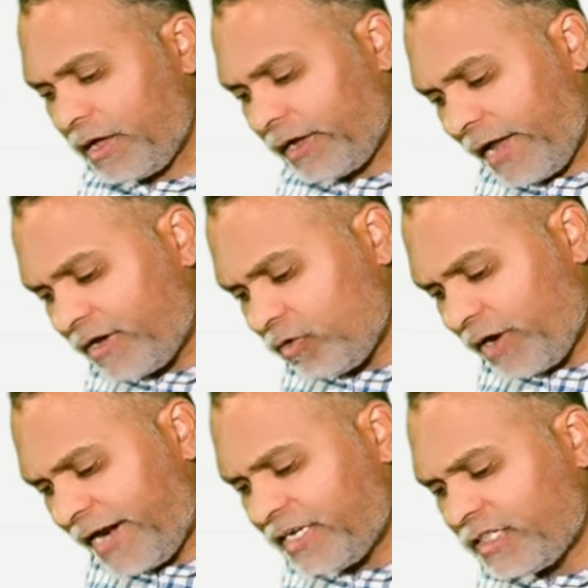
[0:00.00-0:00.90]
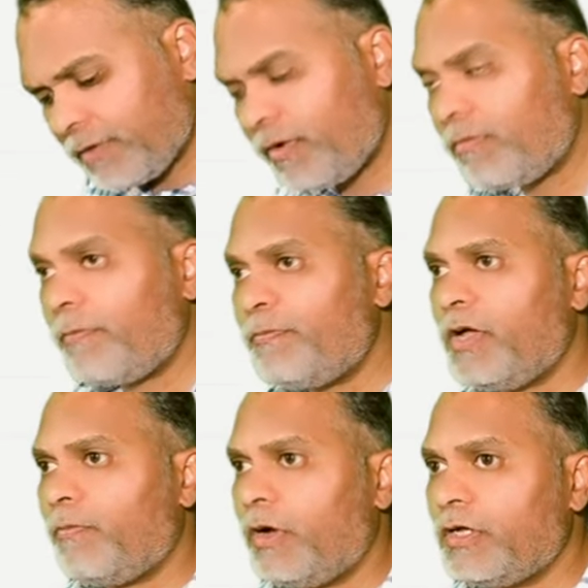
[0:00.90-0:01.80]
कैन यू राइट इन द फॉर्म ऑफ पी
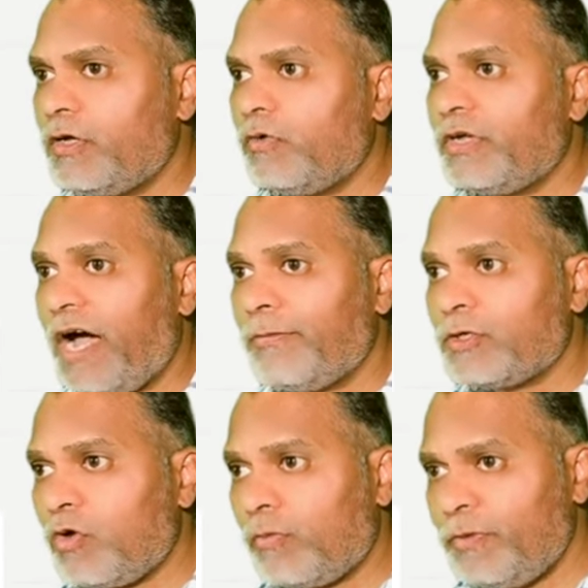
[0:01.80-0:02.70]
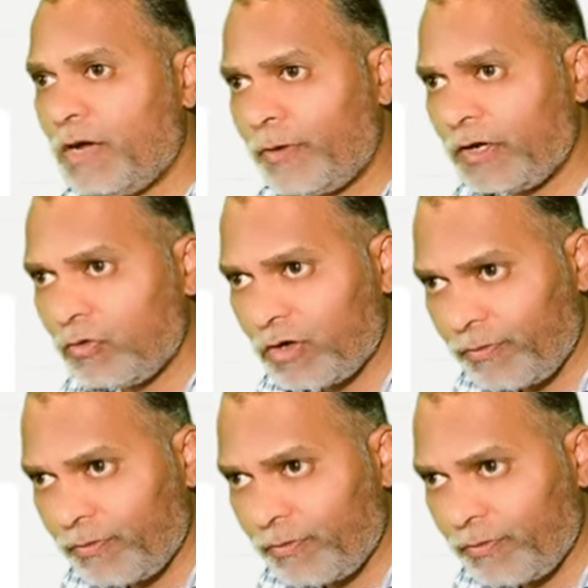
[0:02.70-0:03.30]
अपॉन क्यू क्या आप इसको पी अपॉन क्यू के फॉर्म